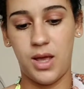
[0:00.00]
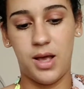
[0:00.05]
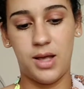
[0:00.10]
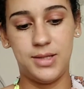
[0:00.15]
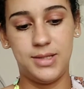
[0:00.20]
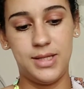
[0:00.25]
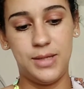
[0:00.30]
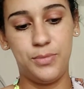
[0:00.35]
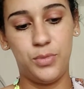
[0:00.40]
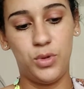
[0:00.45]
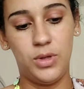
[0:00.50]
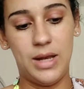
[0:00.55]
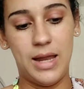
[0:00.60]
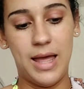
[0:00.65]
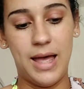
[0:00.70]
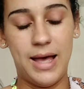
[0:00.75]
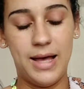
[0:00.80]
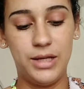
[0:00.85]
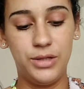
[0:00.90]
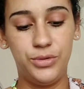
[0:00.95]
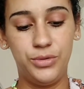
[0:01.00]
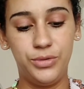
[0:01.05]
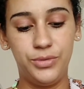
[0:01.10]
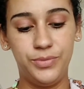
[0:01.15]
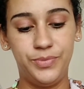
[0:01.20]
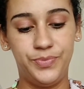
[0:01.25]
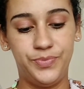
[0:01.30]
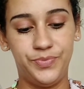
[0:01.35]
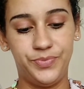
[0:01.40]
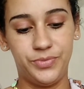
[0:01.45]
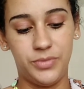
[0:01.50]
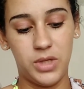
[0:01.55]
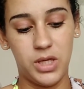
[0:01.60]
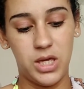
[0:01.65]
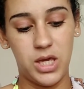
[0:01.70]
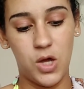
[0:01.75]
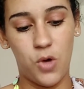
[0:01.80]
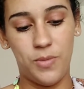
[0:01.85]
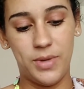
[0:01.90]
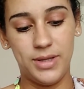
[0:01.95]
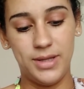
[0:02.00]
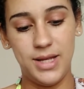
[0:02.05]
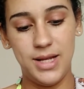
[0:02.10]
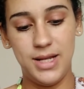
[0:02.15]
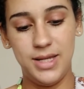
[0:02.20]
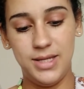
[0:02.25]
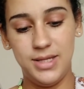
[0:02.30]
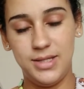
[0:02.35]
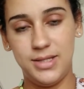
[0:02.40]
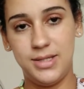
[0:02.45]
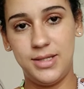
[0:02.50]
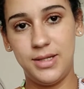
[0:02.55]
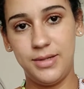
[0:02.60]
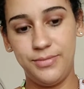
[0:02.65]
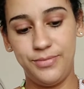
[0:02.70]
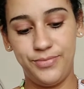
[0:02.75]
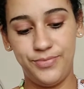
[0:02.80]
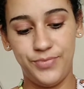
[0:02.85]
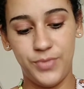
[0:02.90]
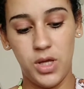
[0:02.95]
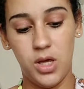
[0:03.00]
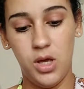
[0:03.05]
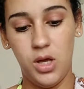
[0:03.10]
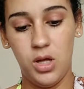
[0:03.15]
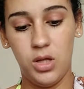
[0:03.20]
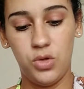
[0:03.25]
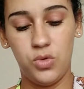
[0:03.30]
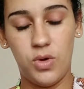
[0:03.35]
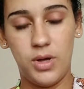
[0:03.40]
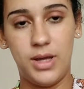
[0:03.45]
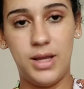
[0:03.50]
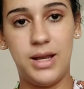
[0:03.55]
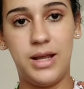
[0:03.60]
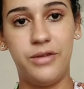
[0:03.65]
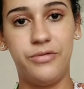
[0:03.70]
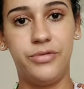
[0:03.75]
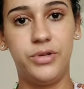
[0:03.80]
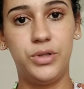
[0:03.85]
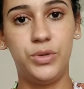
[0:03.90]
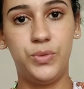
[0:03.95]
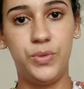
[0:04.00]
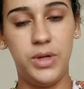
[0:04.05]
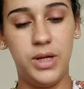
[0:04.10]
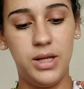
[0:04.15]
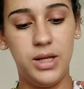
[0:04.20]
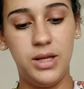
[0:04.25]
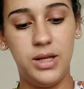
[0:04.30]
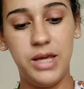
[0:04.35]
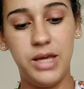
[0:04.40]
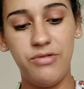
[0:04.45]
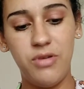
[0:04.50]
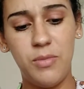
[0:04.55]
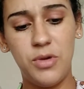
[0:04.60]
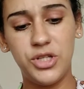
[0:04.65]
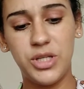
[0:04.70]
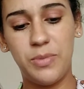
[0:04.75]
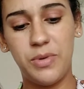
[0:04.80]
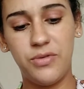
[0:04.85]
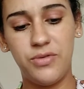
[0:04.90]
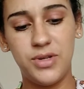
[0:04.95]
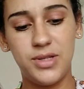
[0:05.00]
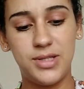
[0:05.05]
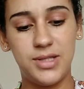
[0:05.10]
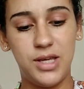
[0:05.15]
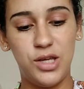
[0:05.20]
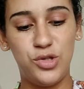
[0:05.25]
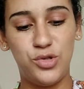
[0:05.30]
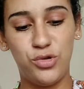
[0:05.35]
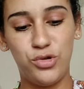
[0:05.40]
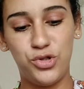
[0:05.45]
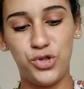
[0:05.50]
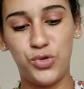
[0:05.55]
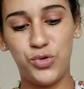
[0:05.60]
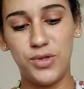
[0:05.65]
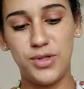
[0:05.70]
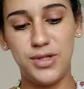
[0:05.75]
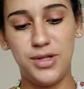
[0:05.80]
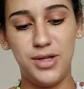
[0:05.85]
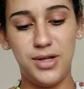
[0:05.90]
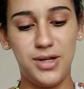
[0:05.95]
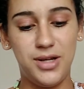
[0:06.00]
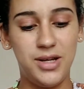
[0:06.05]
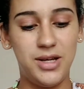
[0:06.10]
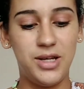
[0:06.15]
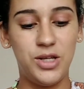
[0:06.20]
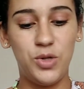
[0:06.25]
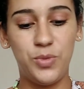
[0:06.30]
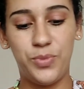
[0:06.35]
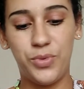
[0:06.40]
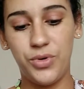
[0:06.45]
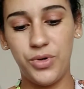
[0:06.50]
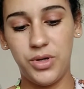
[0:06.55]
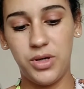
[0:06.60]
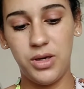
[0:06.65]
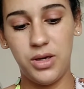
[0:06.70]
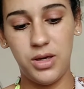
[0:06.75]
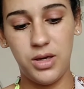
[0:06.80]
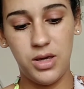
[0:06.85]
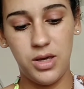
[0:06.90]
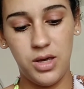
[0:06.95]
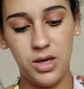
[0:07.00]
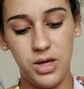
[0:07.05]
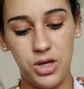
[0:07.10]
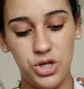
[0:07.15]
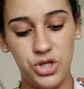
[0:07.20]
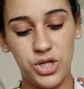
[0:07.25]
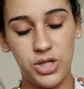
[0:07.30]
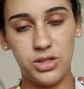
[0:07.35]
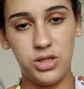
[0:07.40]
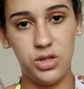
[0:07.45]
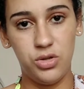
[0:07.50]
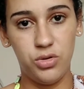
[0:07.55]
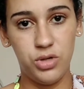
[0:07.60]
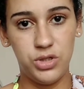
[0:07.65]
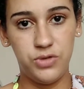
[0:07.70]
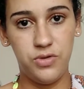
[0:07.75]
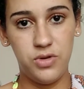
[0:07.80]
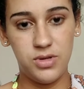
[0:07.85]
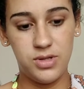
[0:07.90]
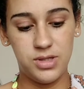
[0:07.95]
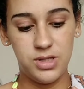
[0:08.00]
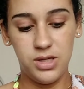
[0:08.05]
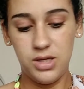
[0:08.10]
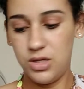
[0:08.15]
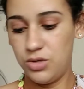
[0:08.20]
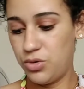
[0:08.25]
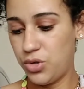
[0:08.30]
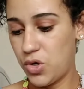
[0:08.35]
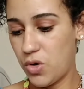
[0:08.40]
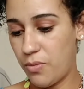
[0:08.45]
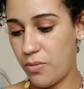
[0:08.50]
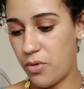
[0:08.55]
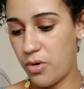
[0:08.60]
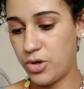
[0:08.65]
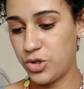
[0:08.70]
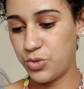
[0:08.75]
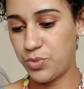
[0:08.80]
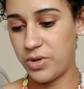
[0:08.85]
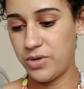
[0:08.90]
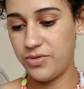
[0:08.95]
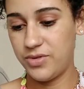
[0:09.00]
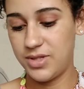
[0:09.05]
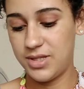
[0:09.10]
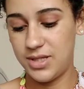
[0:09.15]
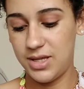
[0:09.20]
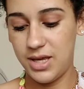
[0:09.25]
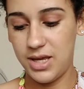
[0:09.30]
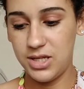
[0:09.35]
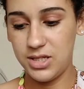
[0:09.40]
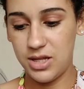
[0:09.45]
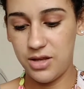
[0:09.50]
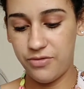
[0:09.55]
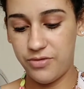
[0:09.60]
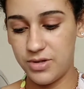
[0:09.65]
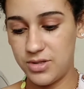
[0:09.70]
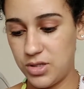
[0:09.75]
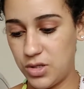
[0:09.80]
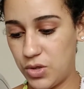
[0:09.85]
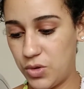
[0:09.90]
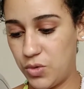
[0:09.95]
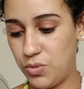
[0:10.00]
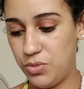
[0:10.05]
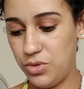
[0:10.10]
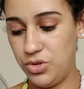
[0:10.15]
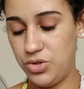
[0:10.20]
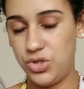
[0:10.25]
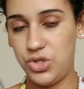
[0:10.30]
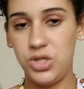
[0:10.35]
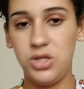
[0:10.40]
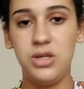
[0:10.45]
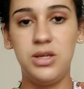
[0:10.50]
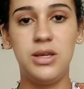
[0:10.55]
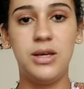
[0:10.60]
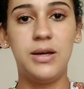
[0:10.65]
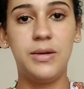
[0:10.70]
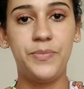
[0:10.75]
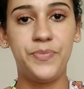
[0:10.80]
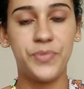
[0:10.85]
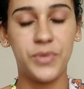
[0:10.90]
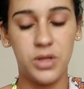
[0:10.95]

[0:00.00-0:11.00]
acebolado, que é uma delícia. Tô aqui lavando ele. Nem vou mostrar pra vocês hoje cozinhando, porque já tem dois vídeos seguidos que eu mostro pra vocês, né? Fazendo a comidinha.